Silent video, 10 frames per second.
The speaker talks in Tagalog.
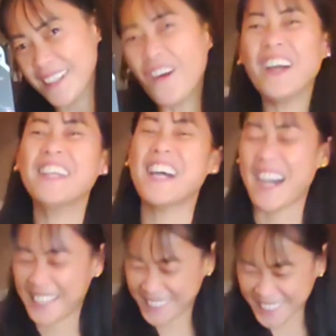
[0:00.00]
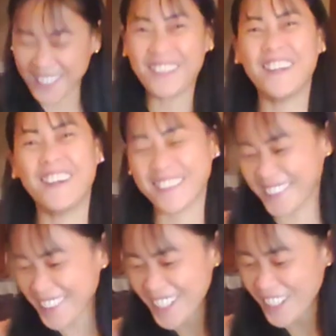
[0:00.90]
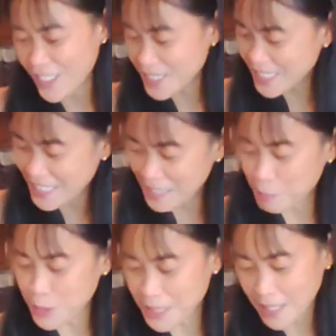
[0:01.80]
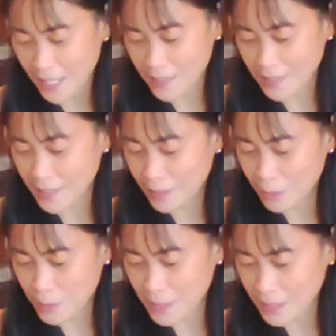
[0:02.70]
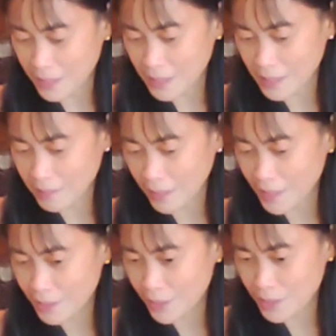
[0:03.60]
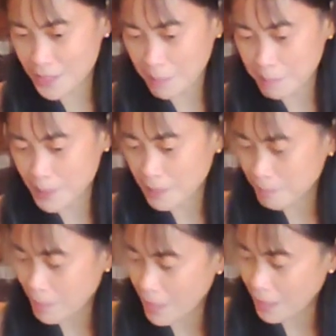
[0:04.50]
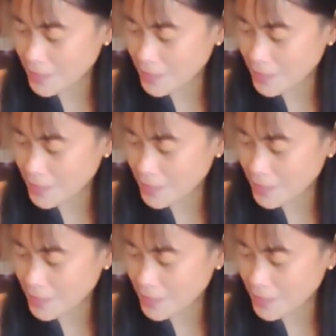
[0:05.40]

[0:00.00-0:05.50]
Okay na. Tarot. O, oh, sige na. Ibuksan na natin. Ito, huwag na natin intayin yung uh, December pa.